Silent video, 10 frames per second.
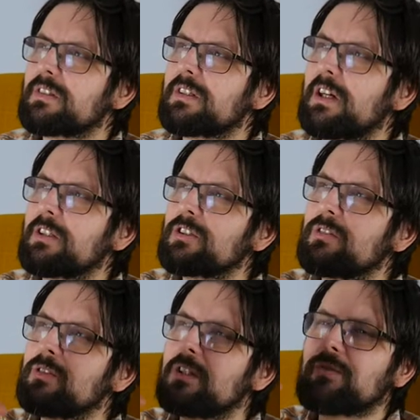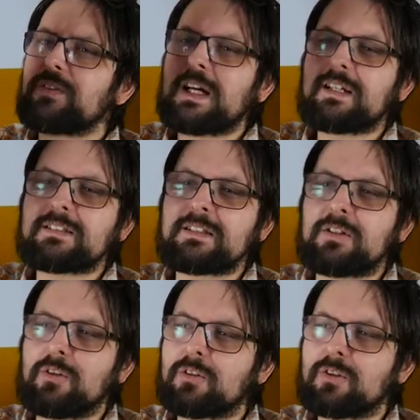każdą gwiazdę
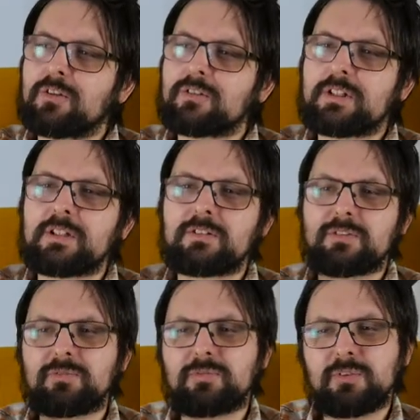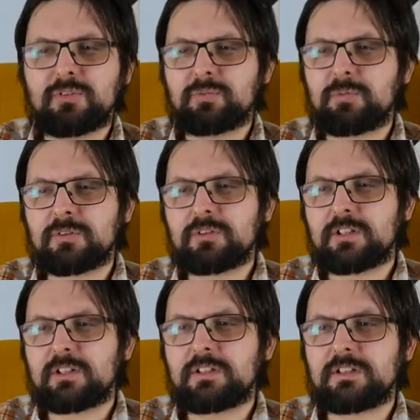oglądać w
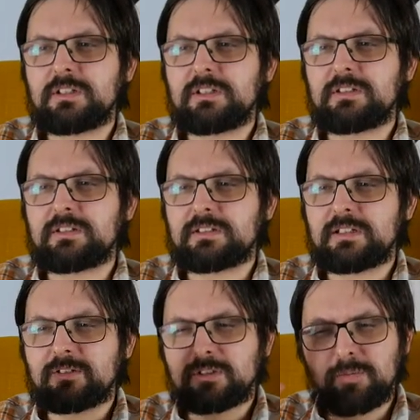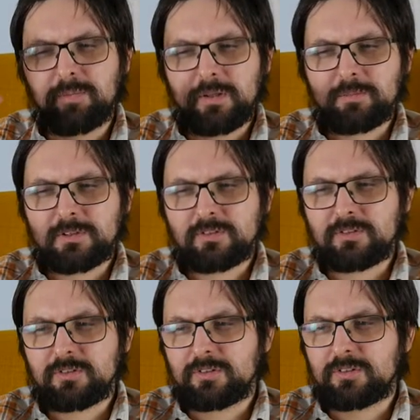kosmosie i znać na
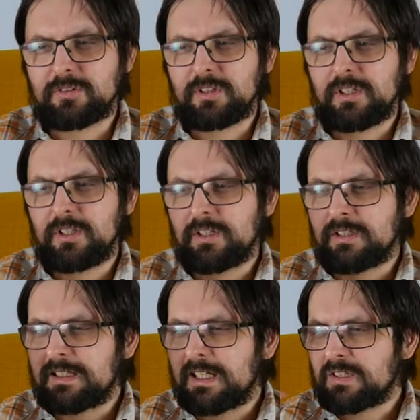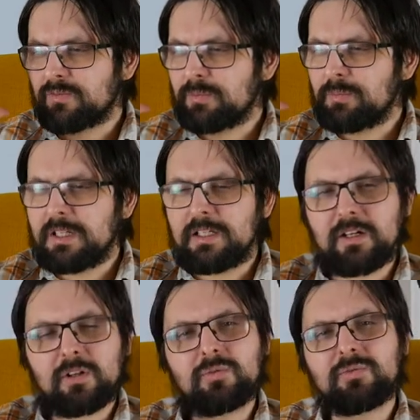pamięć e, nazwy
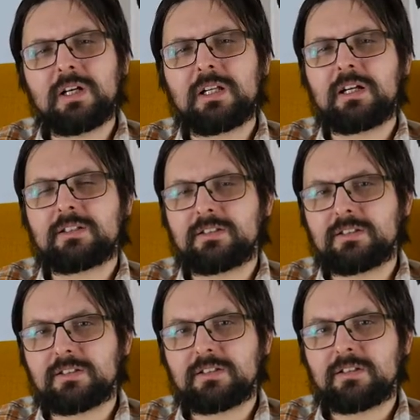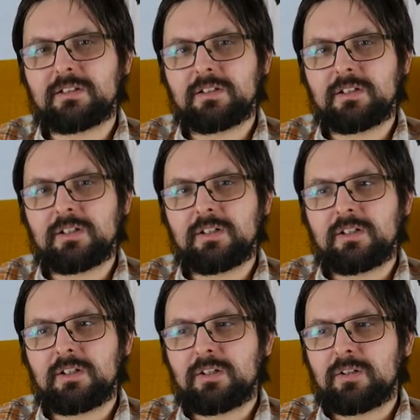miliardów galaktyk.
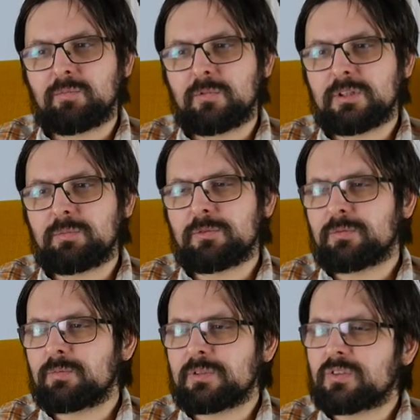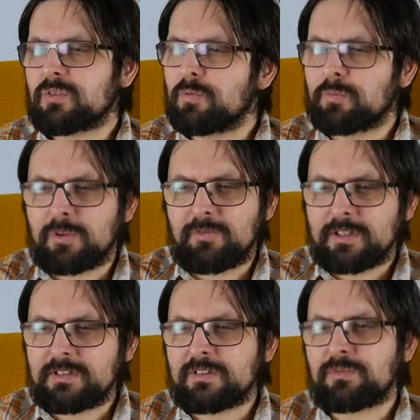Moglibyśmy być
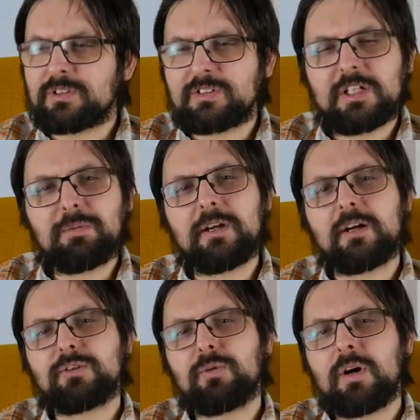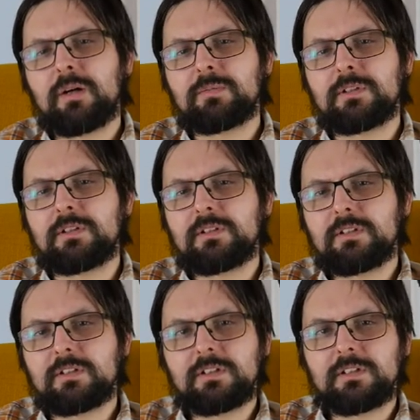skumplowani ze wszystkimi aniołami
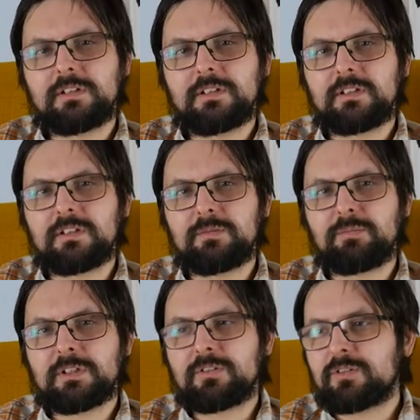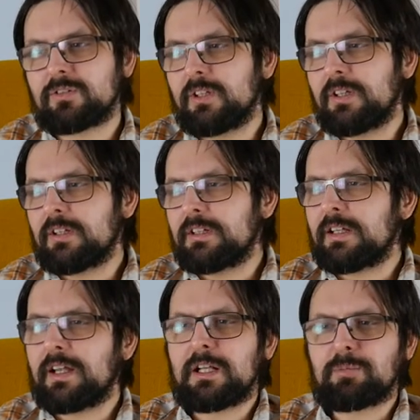i mieć
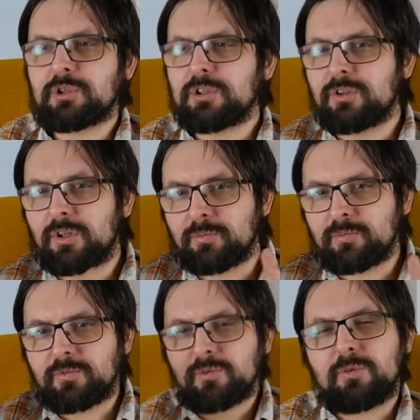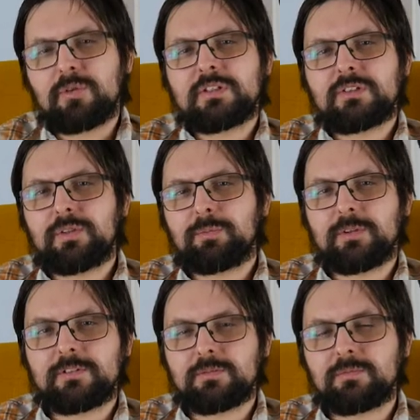najlepszy dom w Królestwie
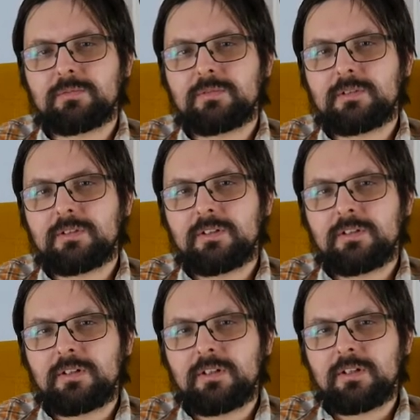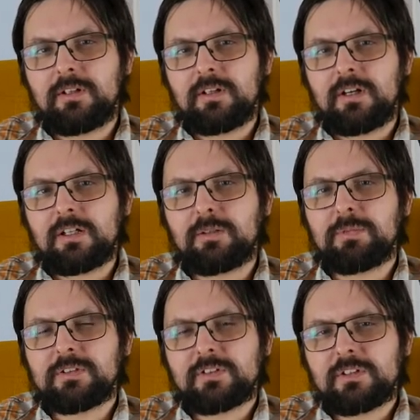Bożym ale
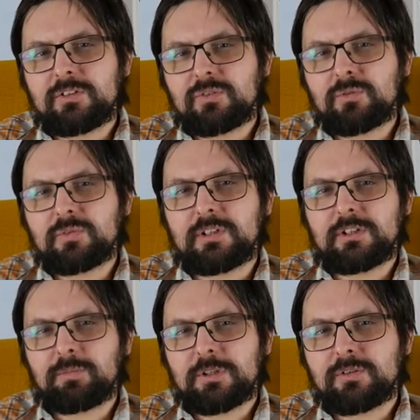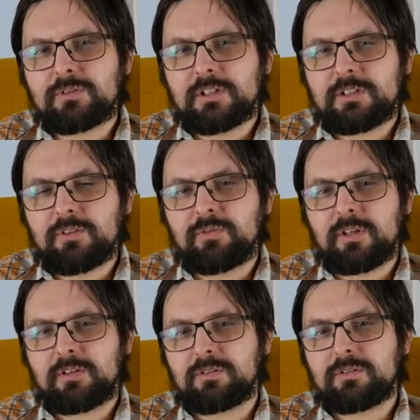bez Chrystusa nie ma to żadnej
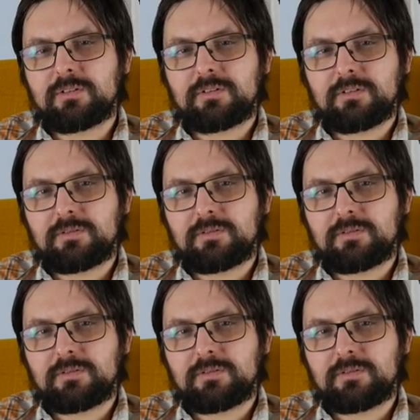wartości.